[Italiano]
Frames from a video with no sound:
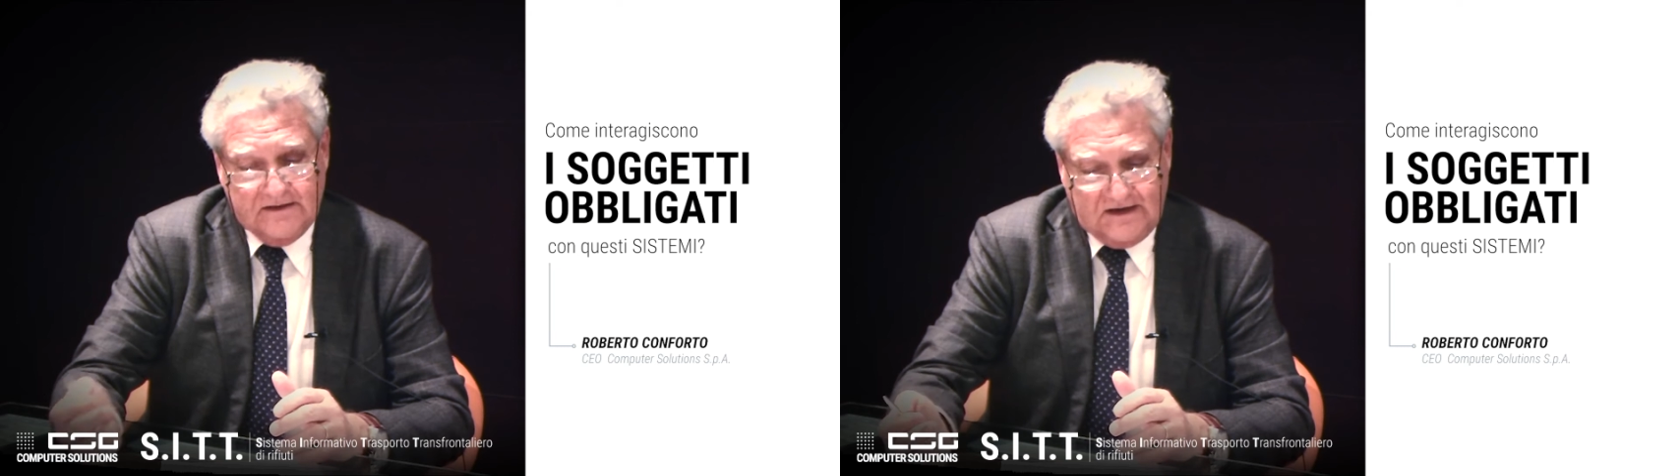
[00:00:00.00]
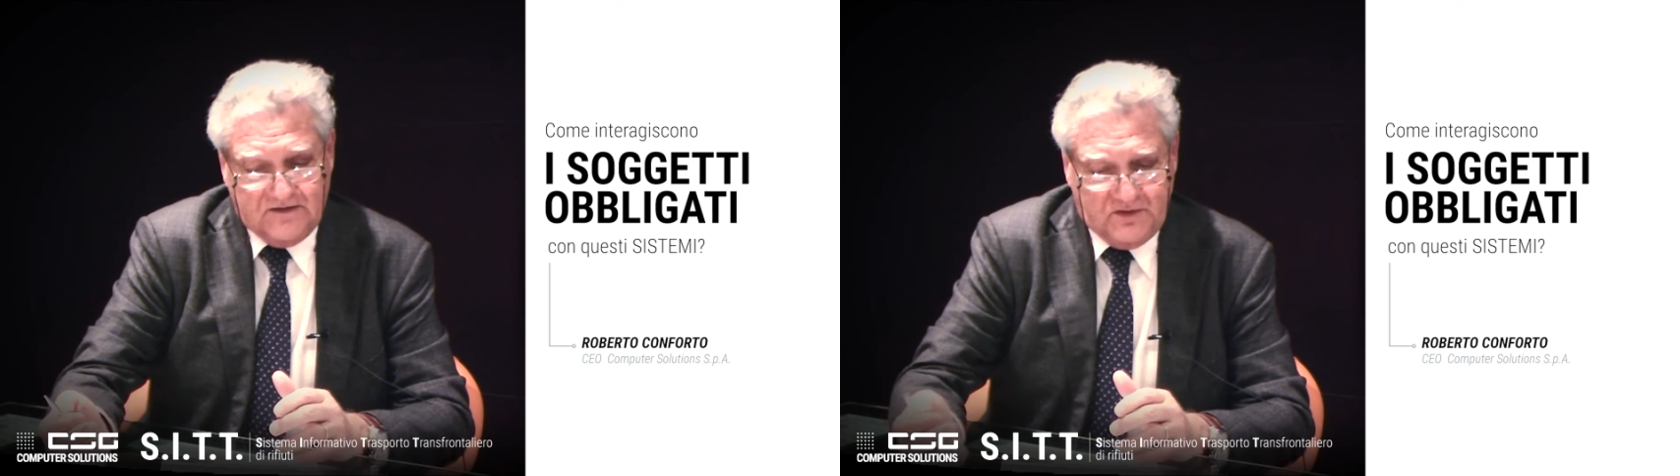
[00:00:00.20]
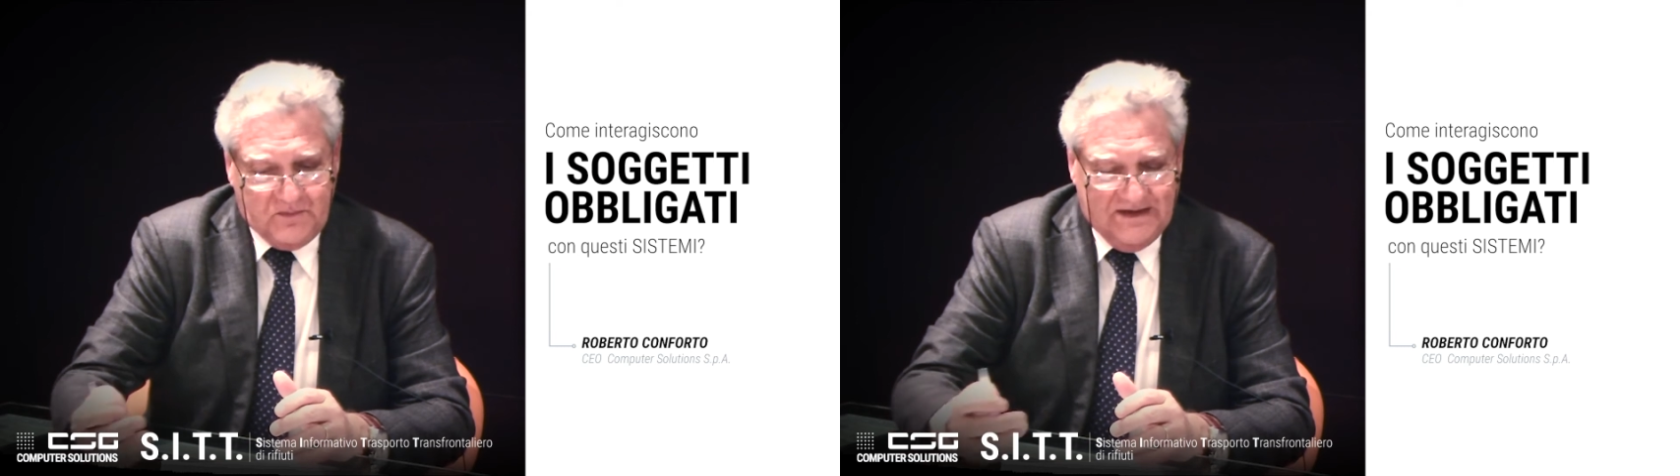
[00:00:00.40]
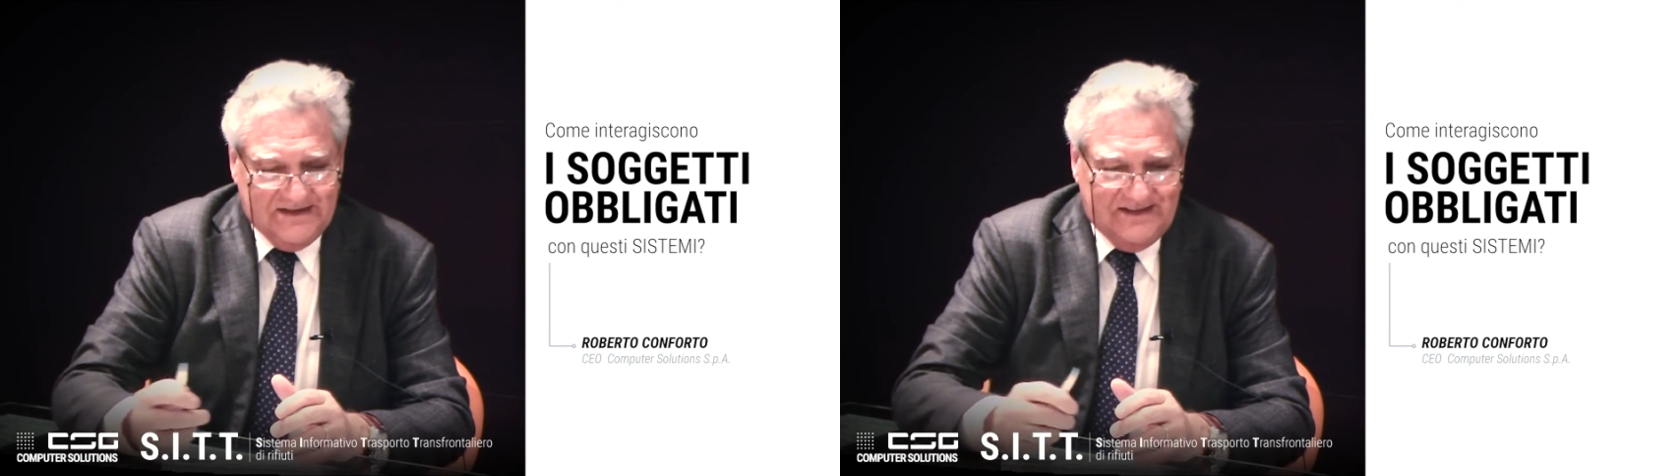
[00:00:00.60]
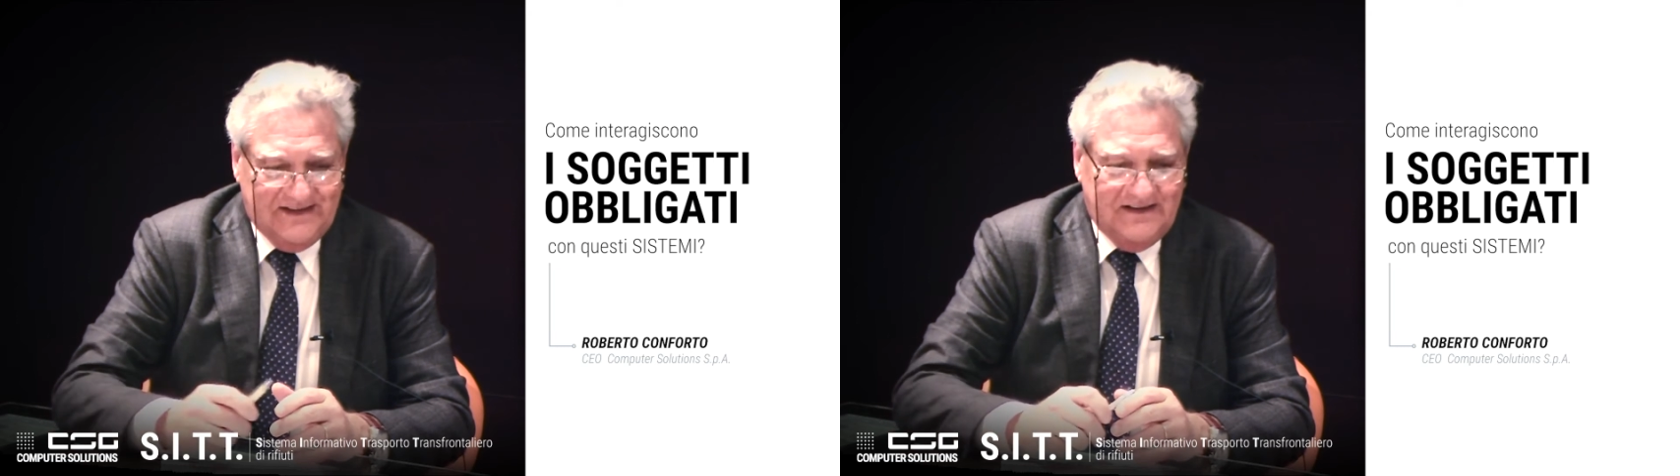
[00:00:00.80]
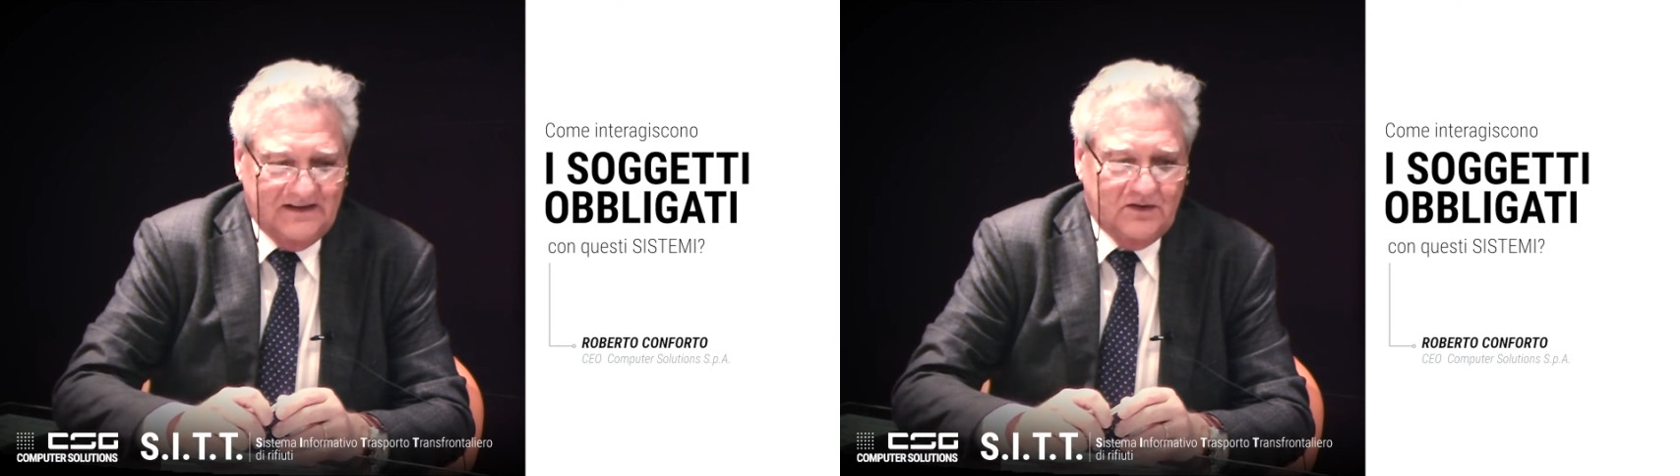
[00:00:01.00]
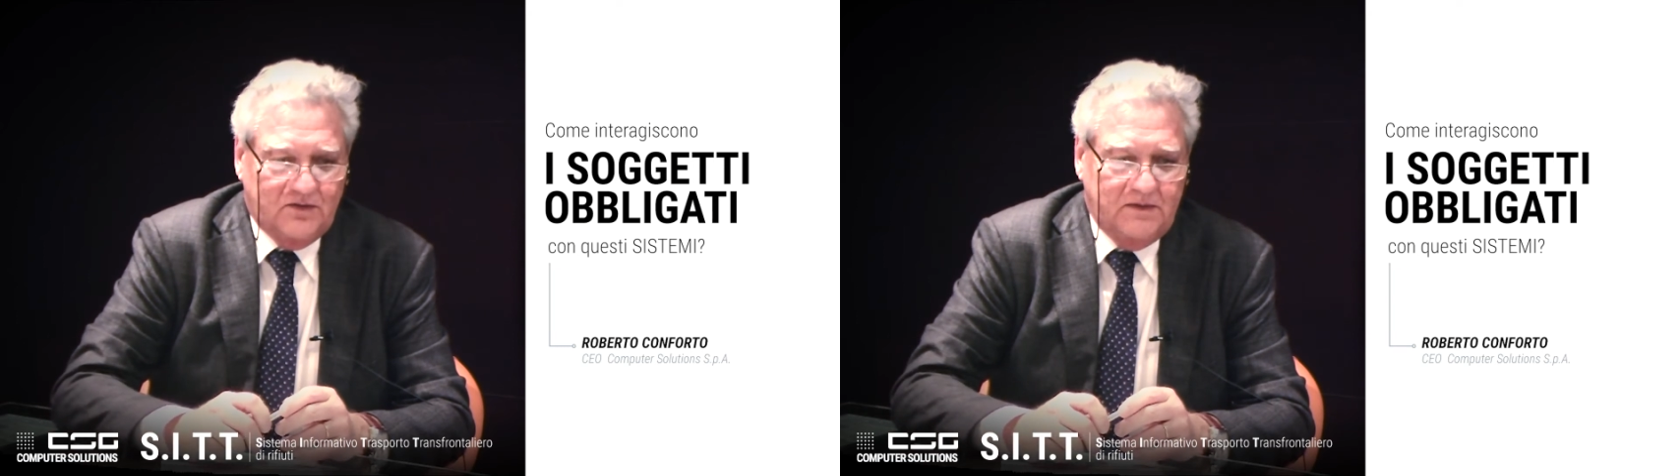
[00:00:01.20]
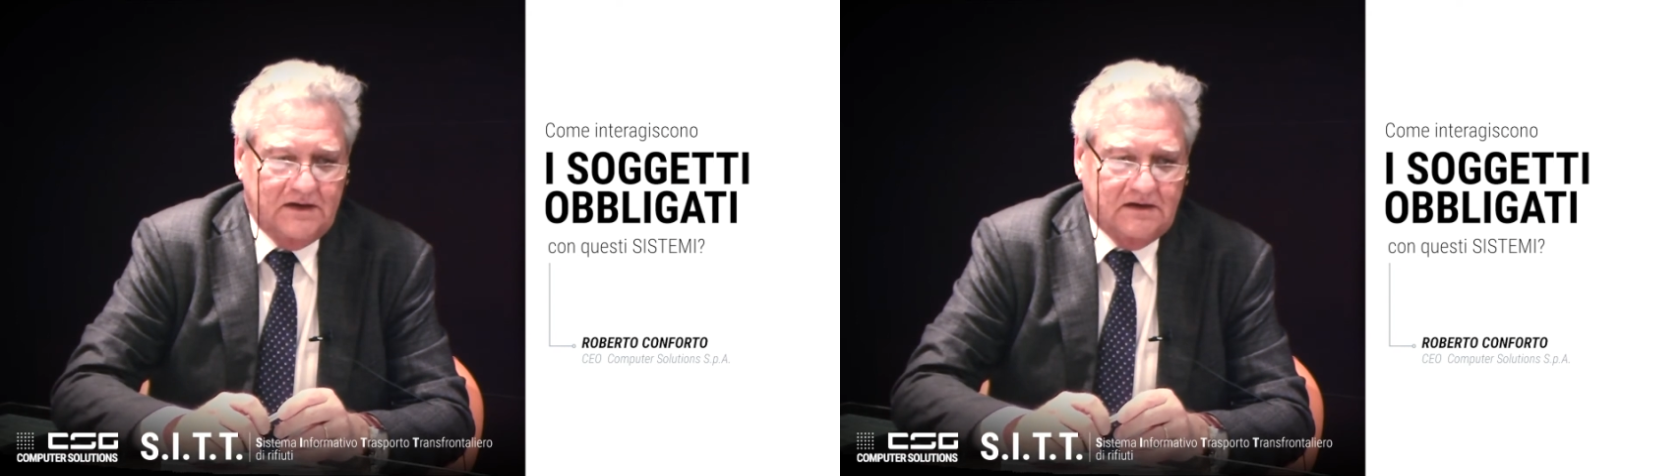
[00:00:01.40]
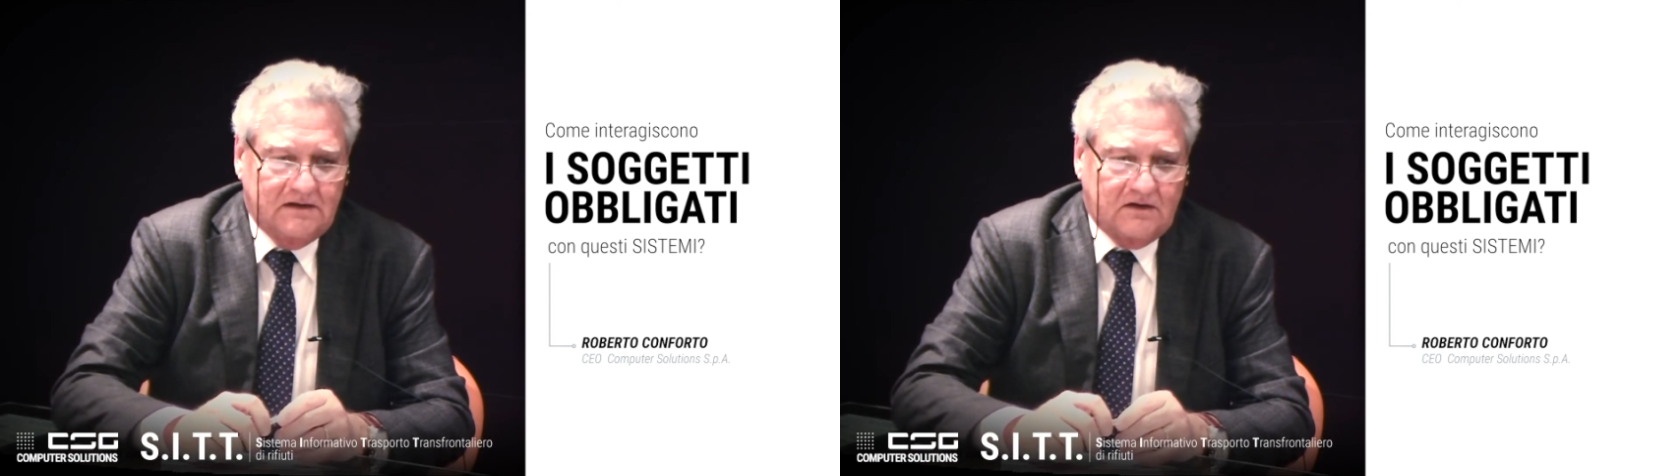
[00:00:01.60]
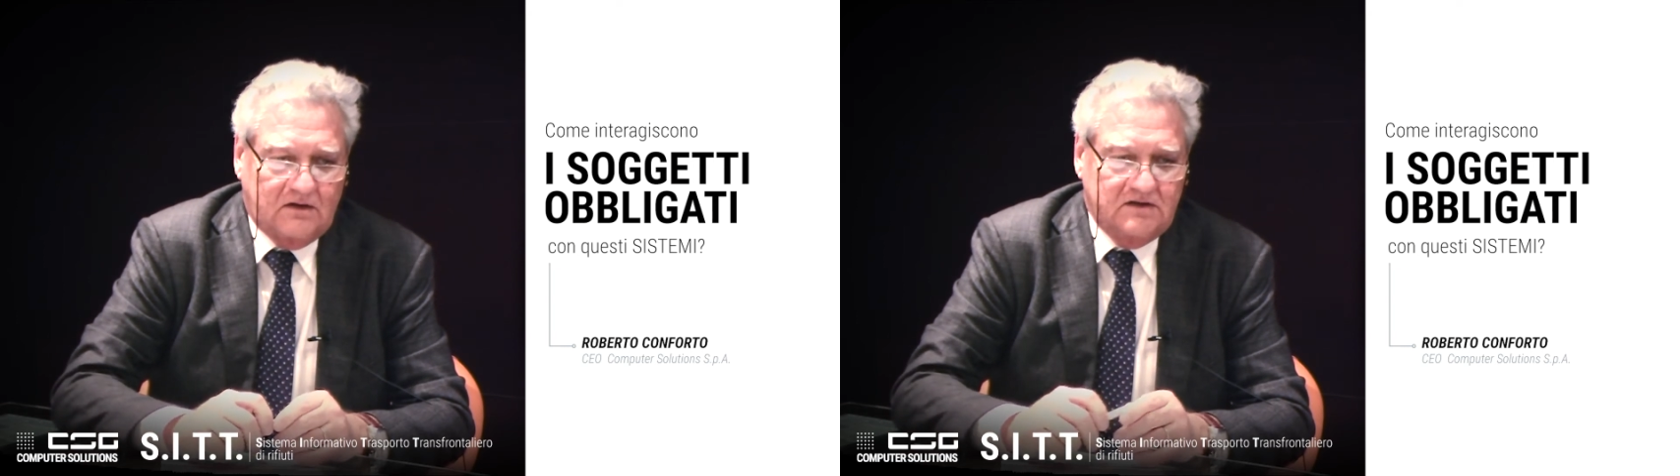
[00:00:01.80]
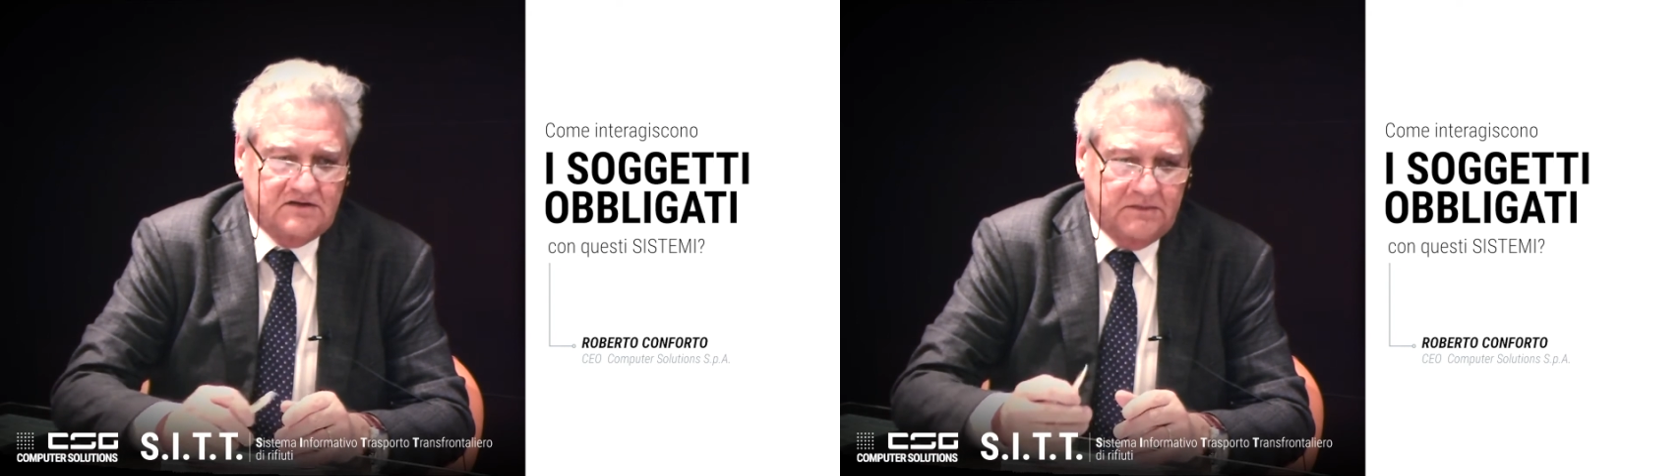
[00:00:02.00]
trasformati in documenti elettronici